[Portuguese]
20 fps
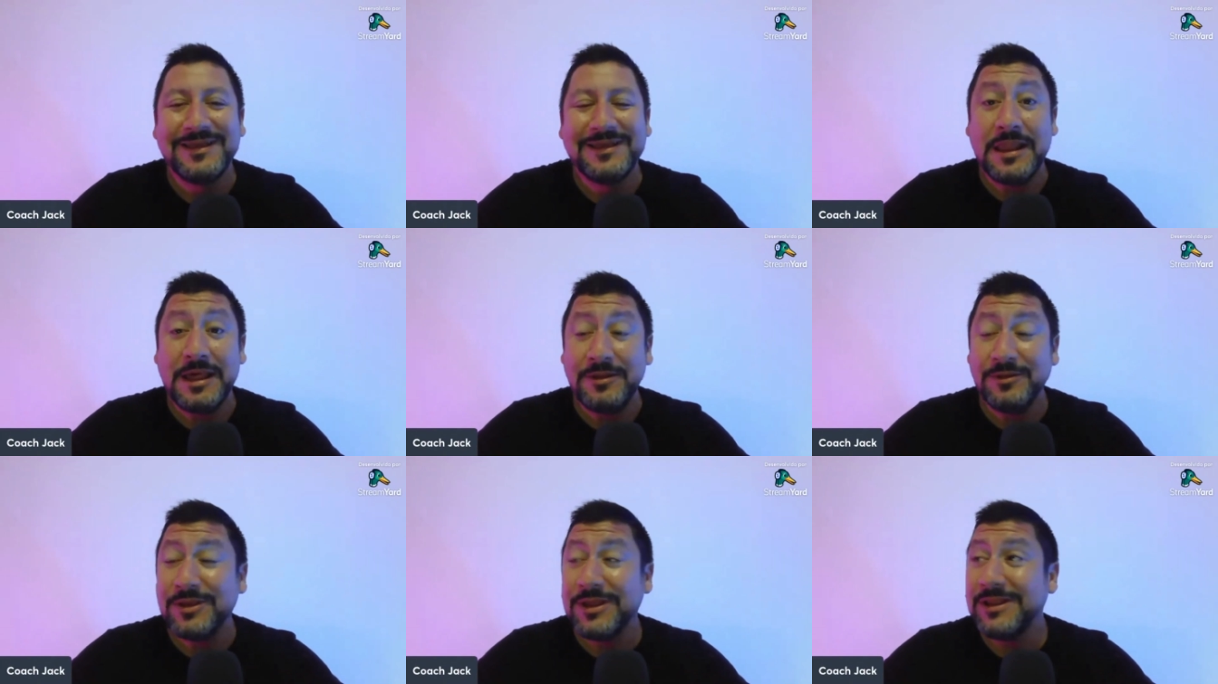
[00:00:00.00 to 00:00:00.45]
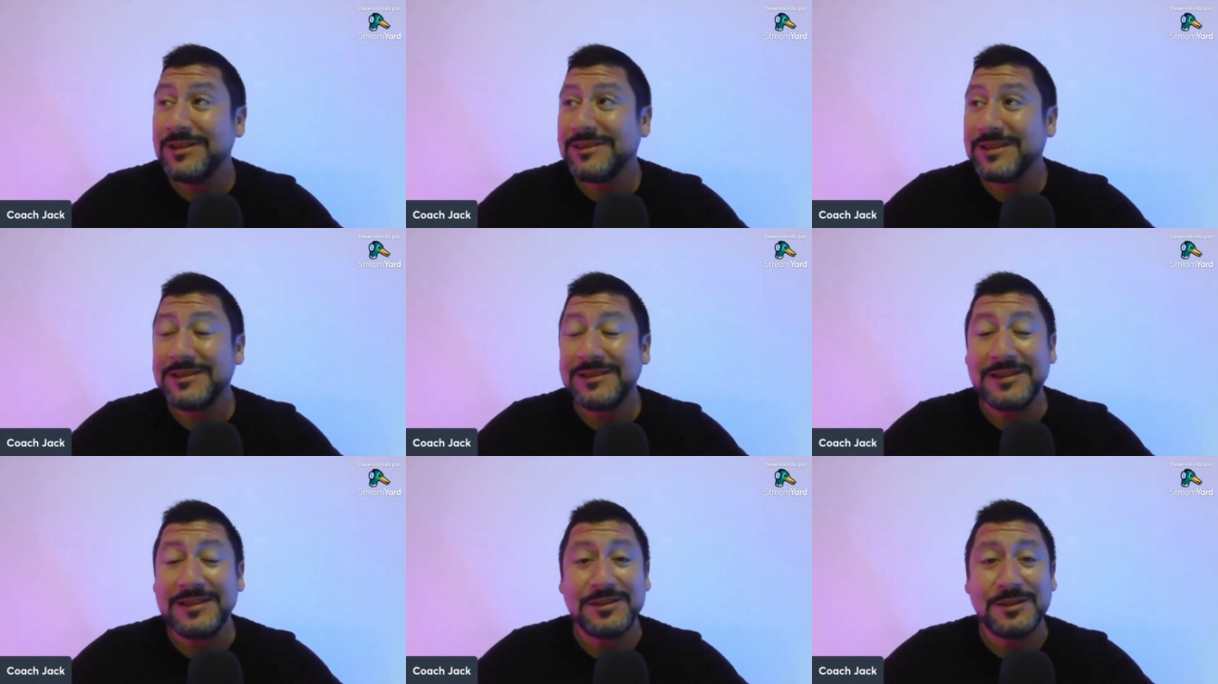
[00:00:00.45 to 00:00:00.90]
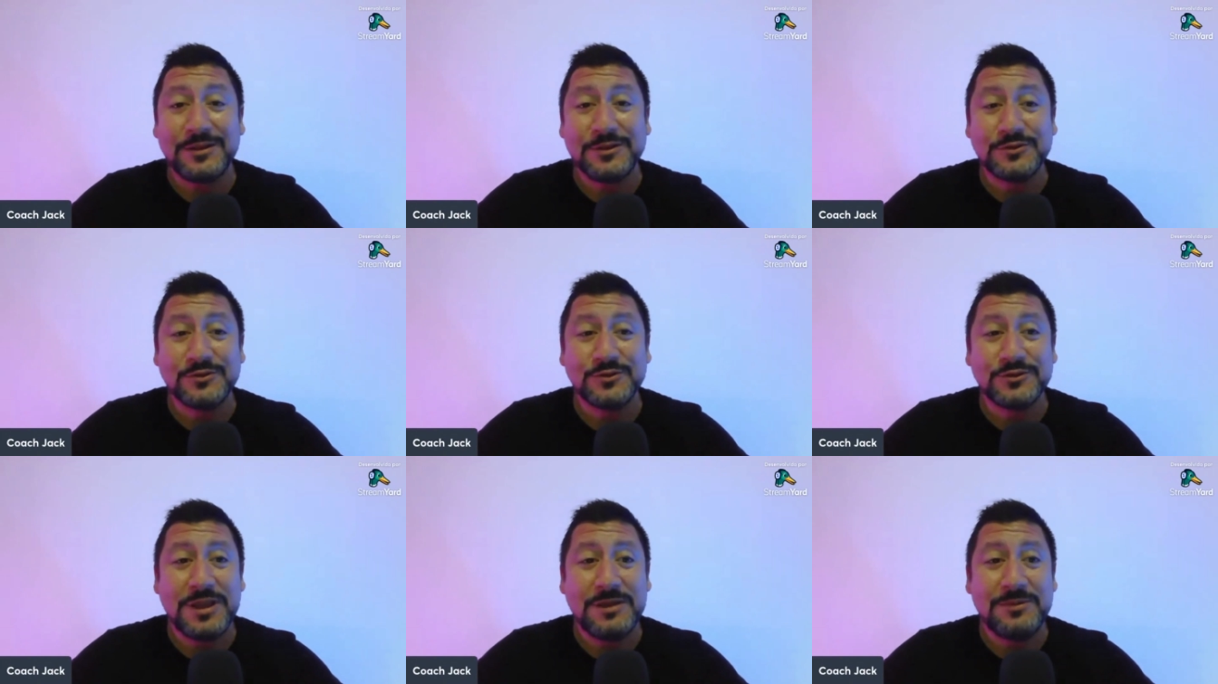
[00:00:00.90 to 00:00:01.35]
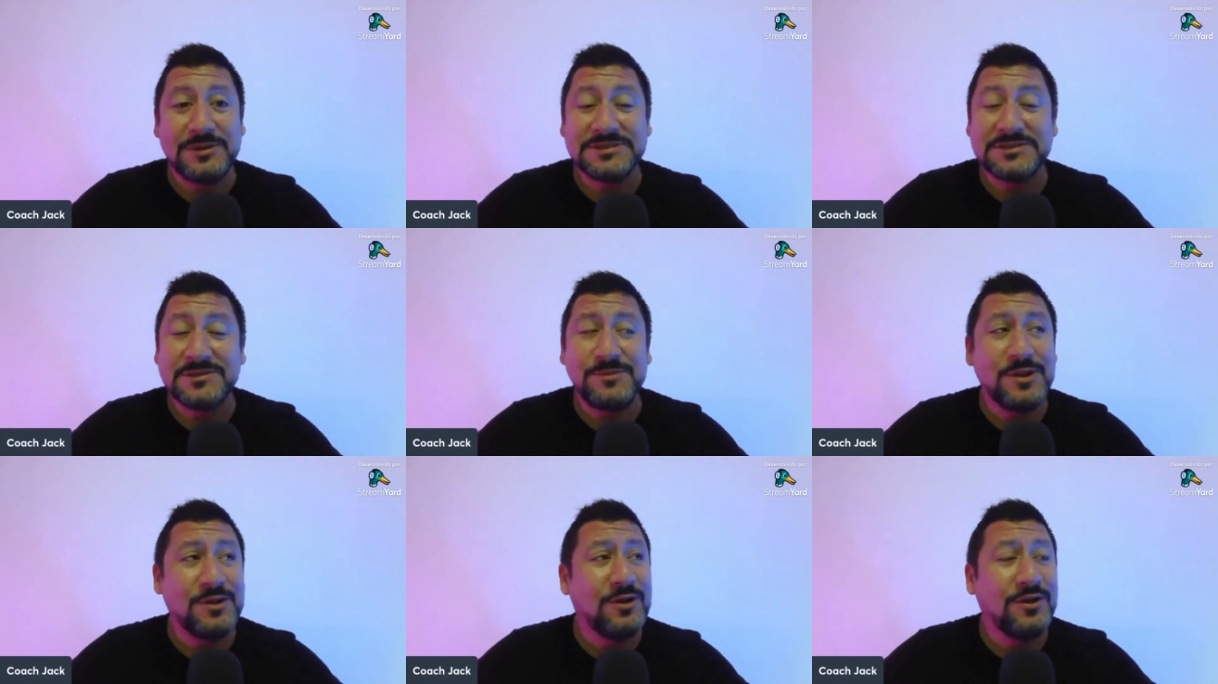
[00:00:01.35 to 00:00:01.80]
Claro que ele tá tentando ajudar, mas
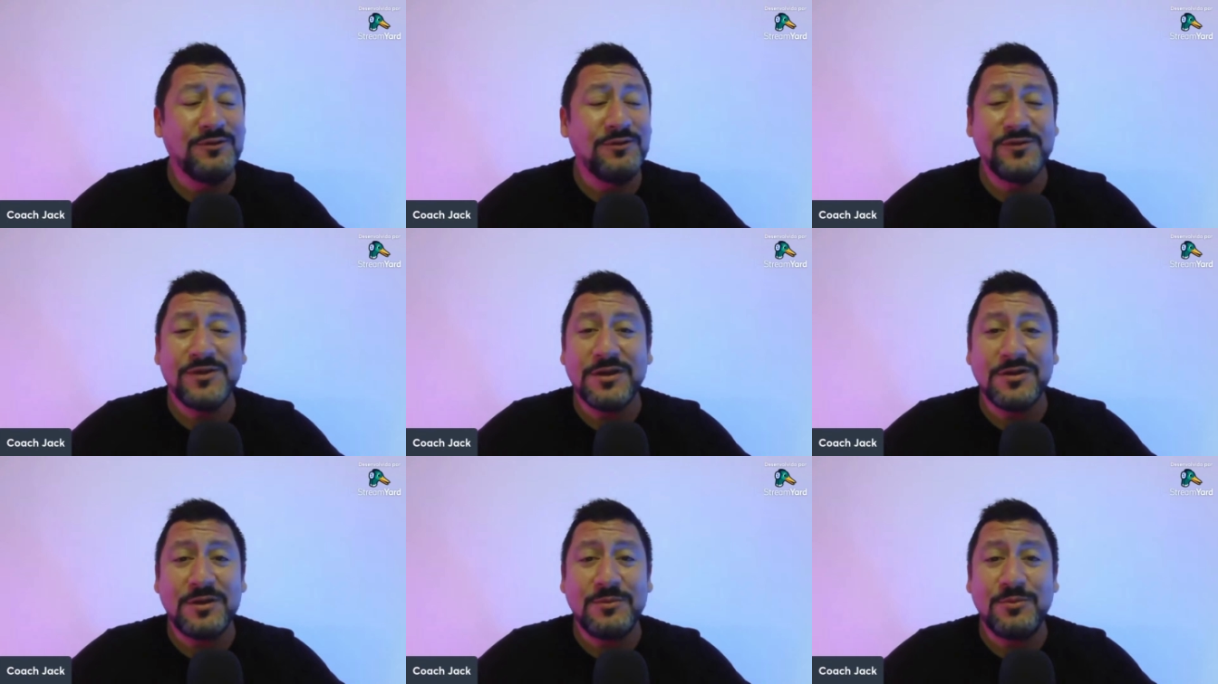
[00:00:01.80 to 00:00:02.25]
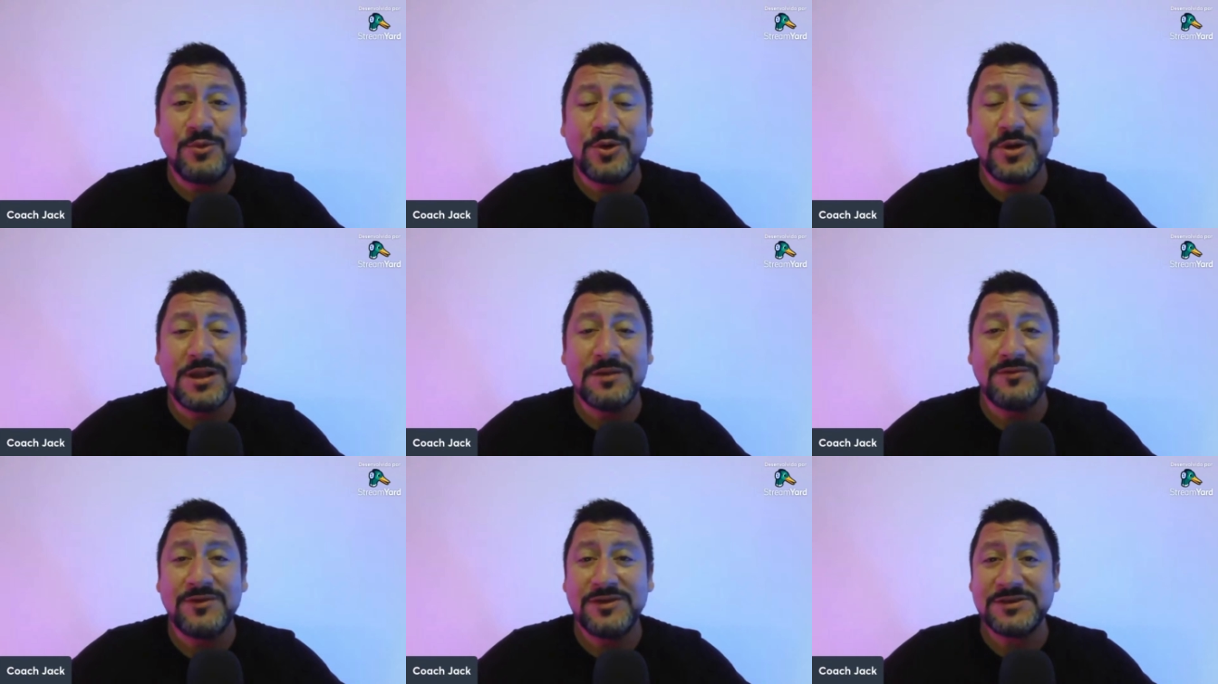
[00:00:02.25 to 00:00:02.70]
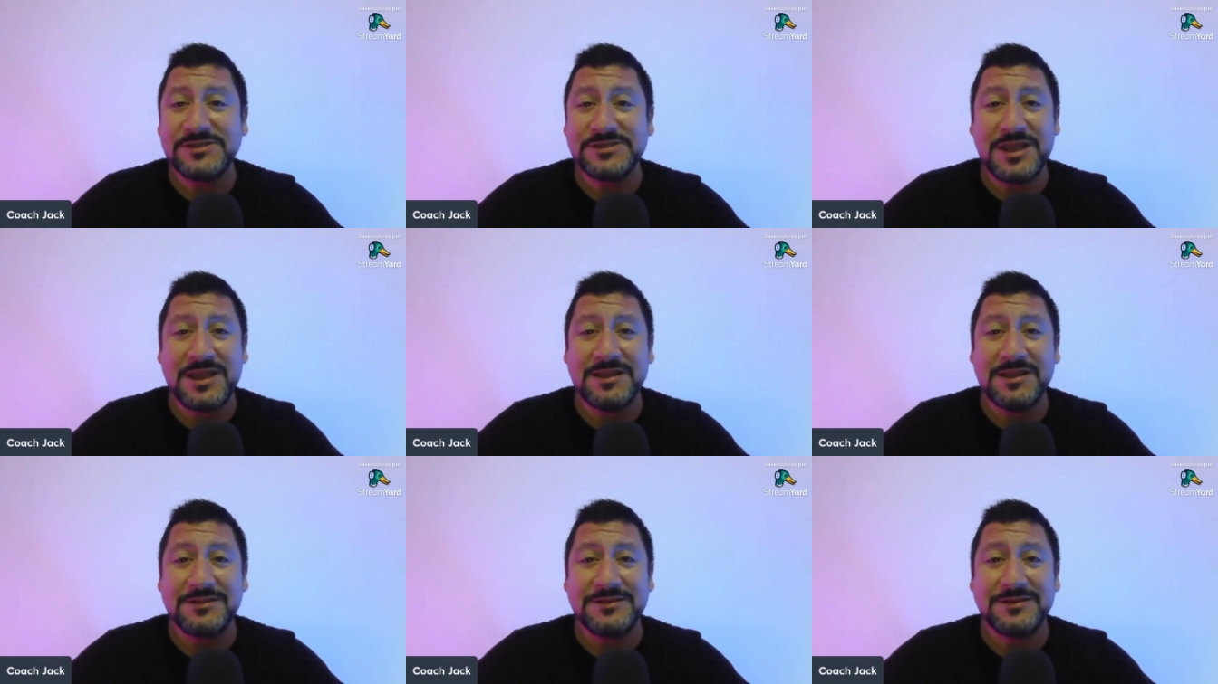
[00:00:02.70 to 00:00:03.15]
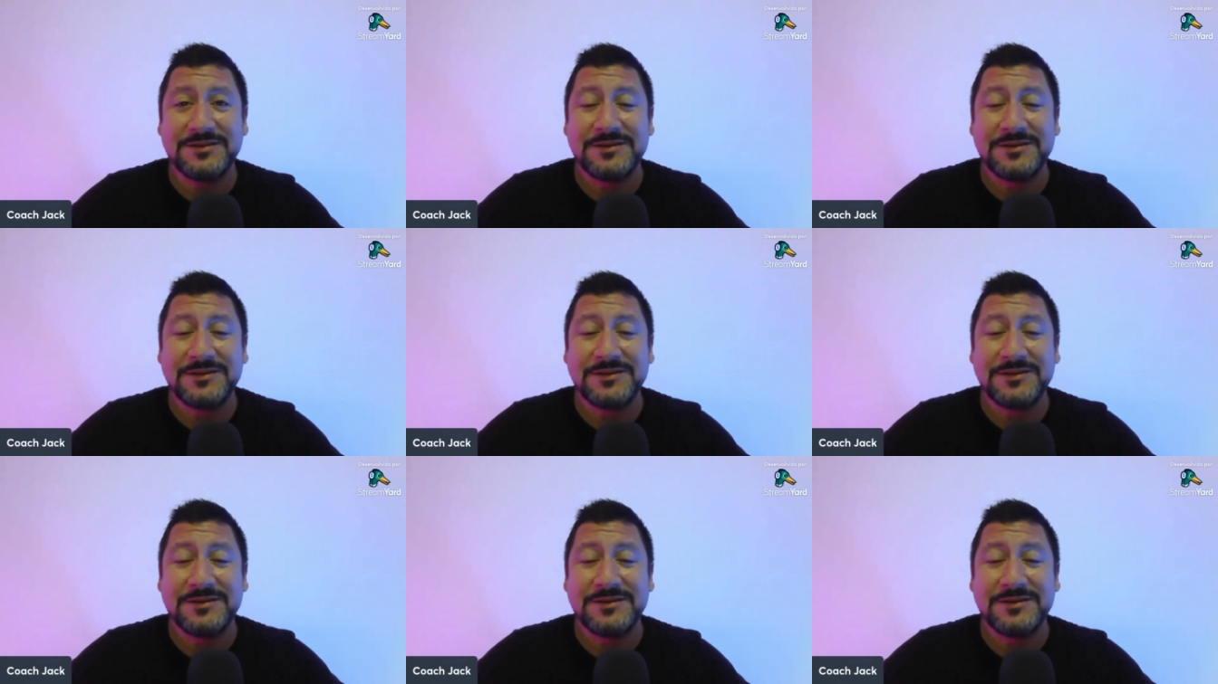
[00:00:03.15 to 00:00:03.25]
é melhor ele ficar com a boca fechada,